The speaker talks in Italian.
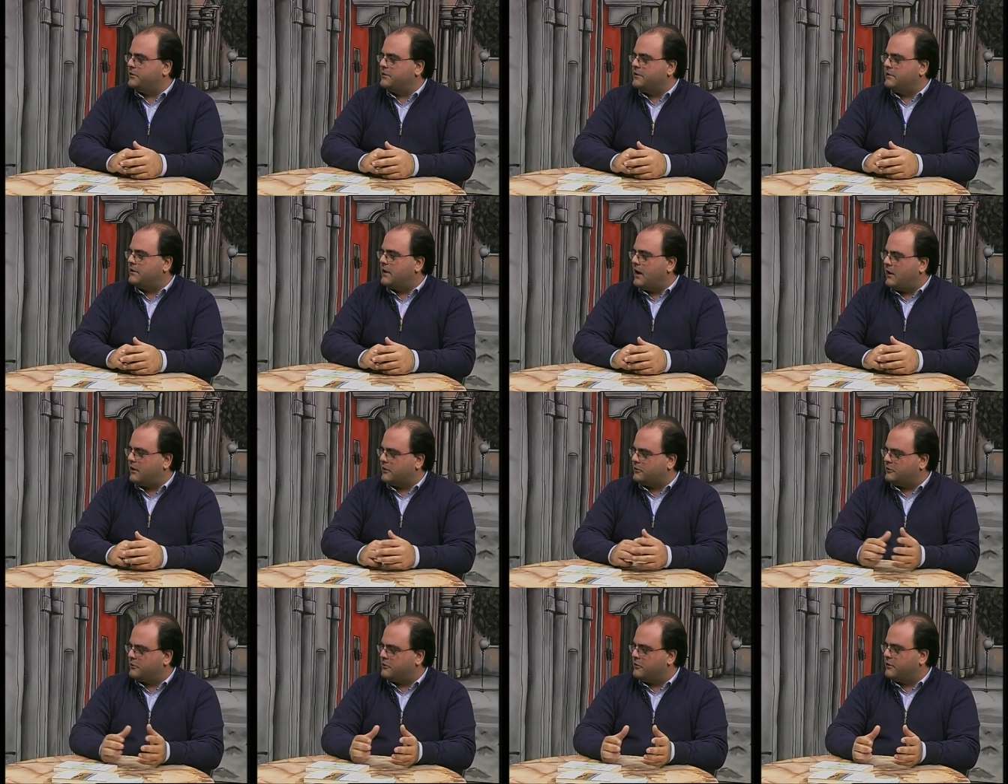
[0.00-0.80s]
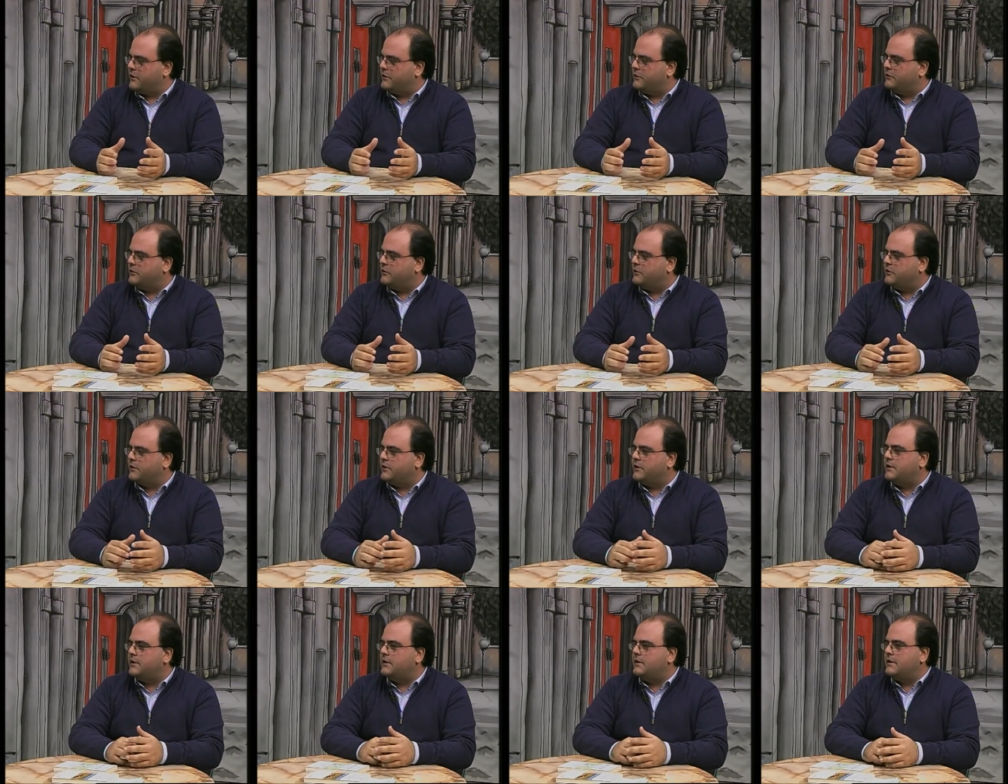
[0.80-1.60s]
di Arthur vero, Conan
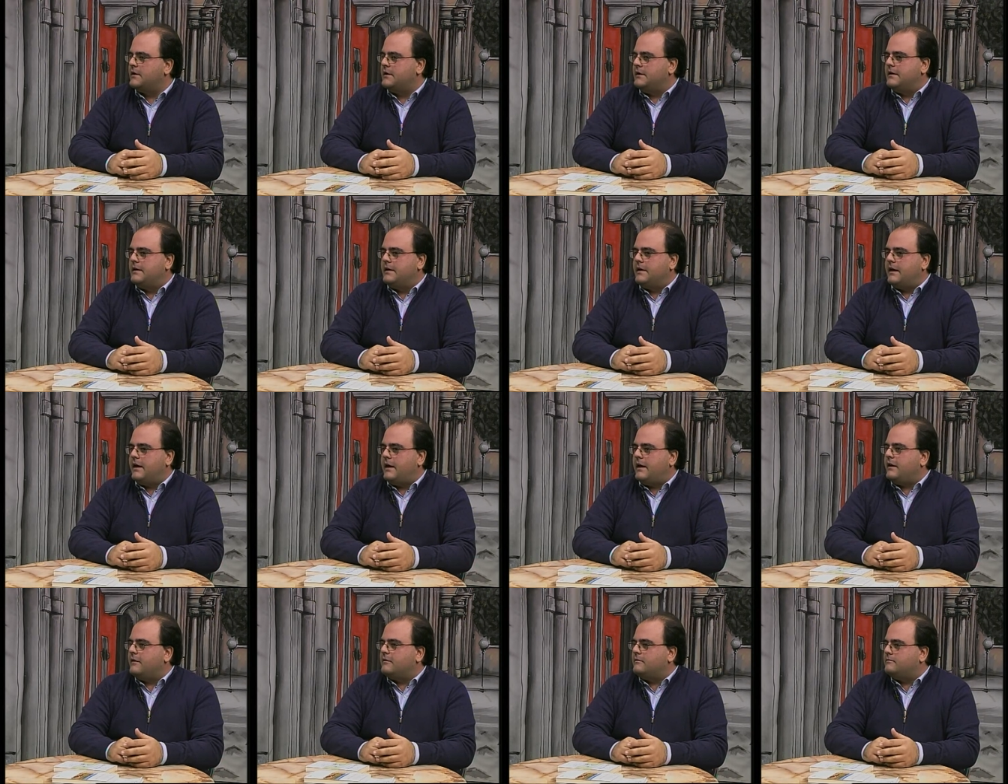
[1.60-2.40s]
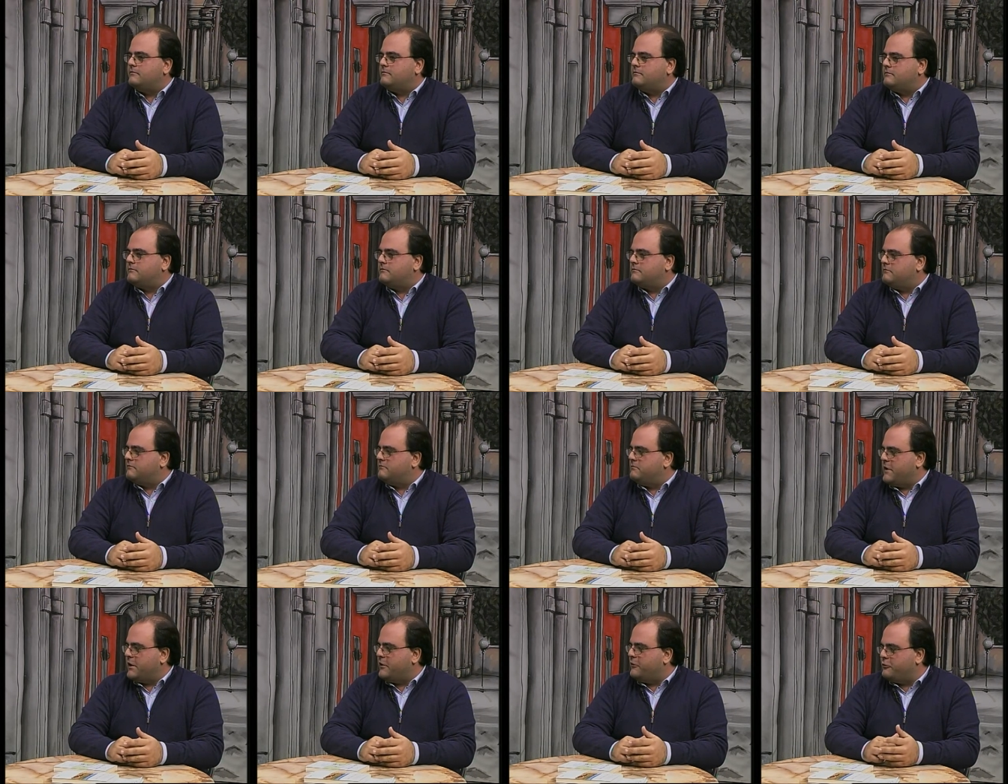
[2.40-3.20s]
Doyle, sì, sì. e
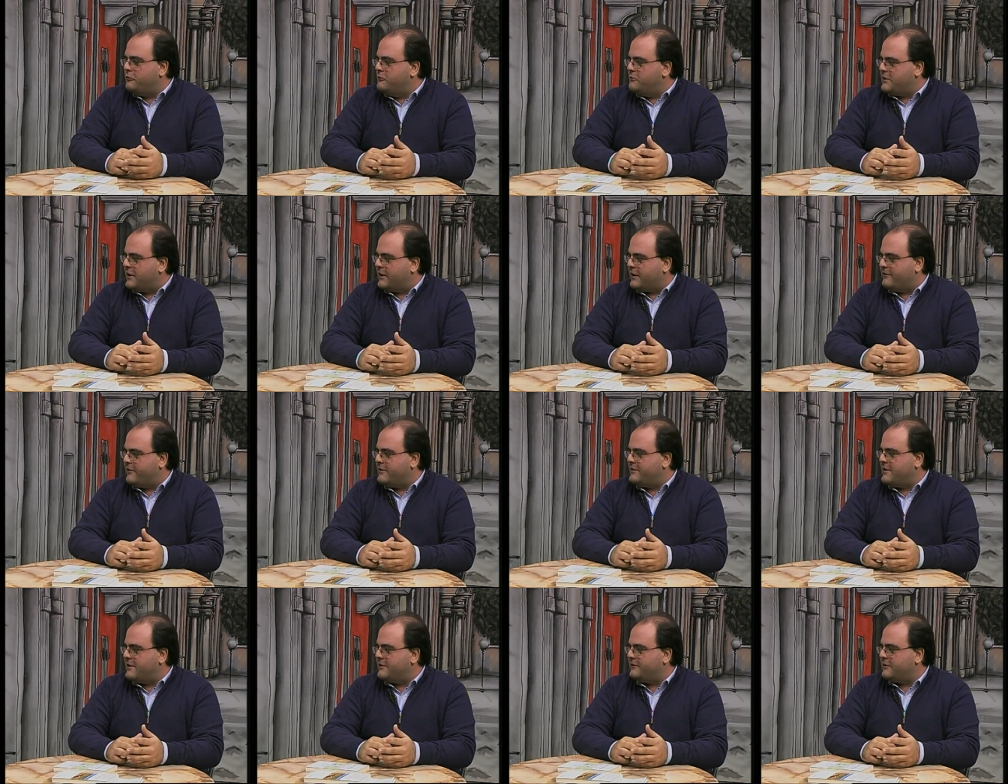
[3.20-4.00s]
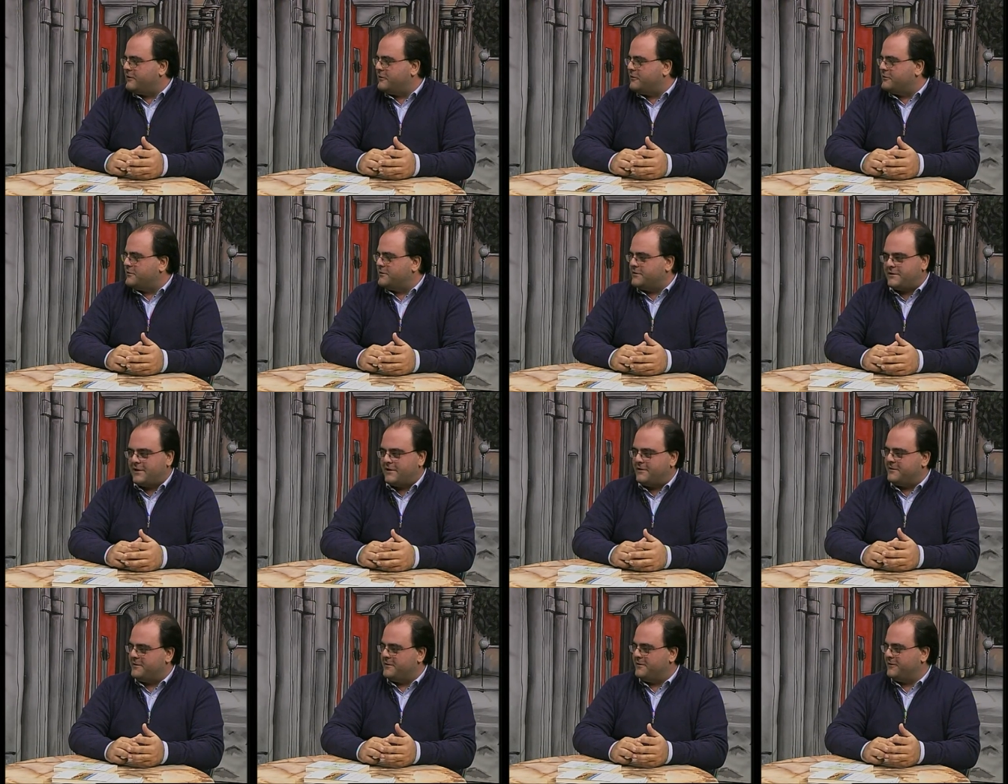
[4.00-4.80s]
mi risulta che vendessero
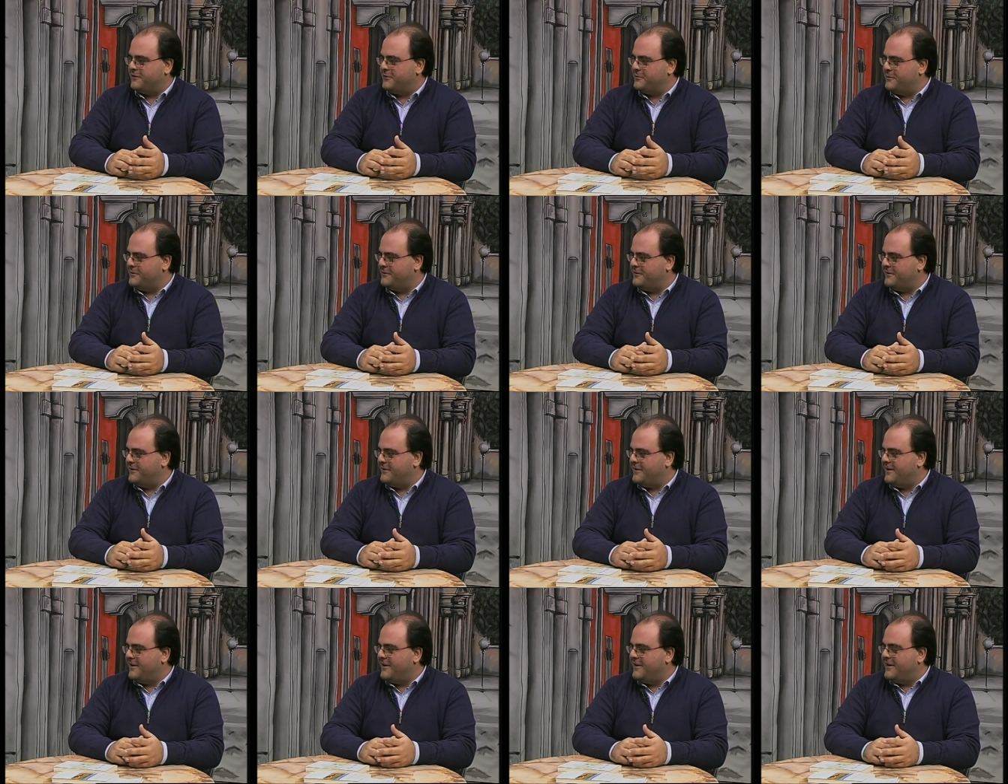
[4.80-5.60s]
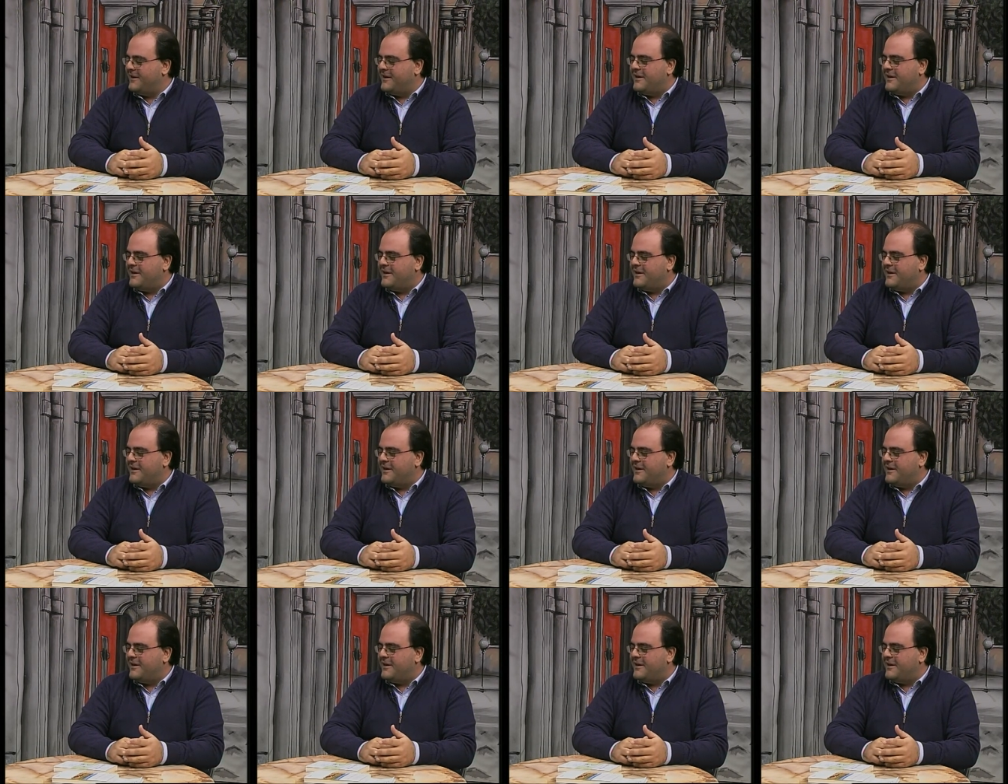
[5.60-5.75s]
tantissimo. Uh, e voglia.